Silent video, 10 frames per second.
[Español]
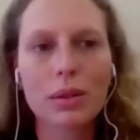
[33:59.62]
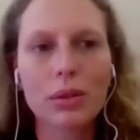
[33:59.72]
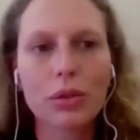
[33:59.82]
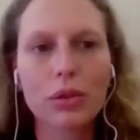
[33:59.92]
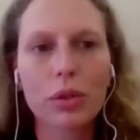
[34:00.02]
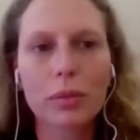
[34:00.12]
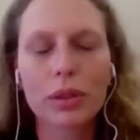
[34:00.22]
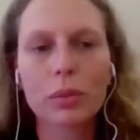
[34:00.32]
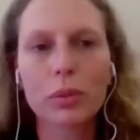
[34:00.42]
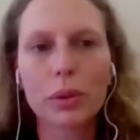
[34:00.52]
Pues
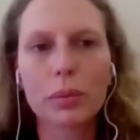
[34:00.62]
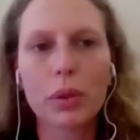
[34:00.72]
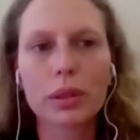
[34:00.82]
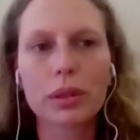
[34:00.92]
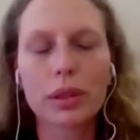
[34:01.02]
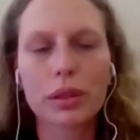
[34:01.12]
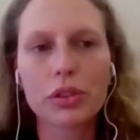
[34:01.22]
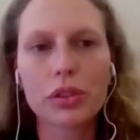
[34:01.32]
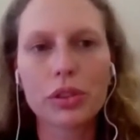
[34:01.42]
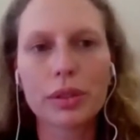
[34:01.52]
justamente como habías
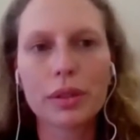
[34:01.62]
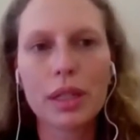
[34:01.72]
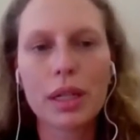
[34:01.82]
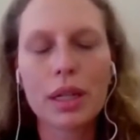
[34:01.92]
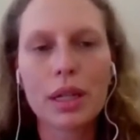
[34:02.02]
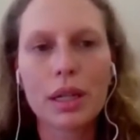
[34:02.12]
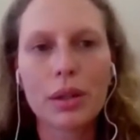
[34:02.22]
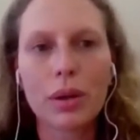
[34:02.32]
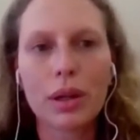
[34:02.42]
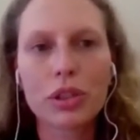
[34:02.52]
mencionado, la
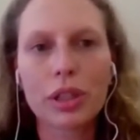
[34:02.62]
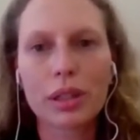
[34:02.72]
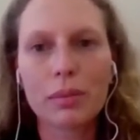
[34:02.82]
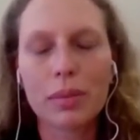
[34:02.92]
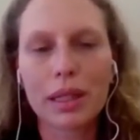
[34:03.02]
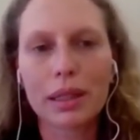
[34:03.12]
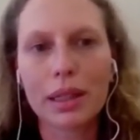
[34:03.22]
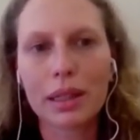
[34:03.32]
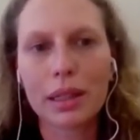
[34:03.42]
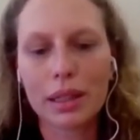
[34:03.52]
comunicación es un instrumento muy
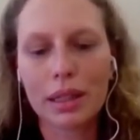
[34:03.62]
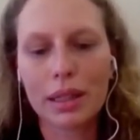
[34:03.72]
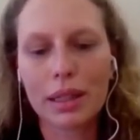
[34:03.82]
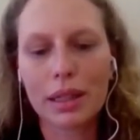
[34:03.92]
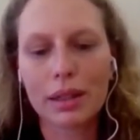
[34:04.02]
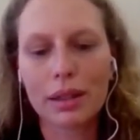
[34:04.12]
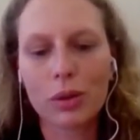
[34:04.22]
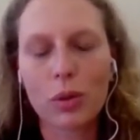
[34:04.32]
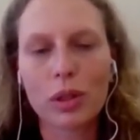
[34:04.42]
importante. Yo creo